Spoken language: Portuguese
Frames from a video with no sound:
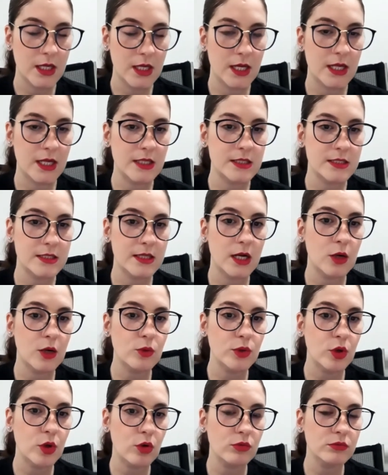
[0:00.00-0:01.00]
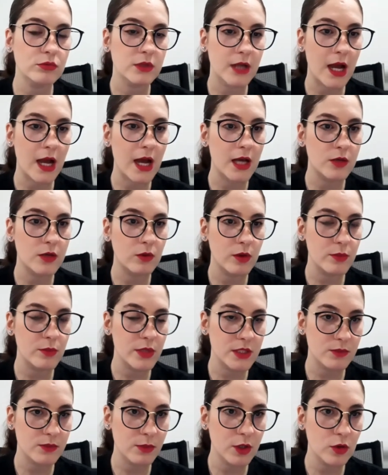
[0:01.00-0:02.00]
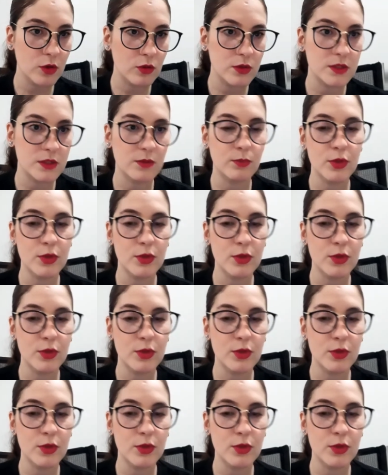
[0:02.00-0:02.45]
Eles não encontraram a mesma coisa.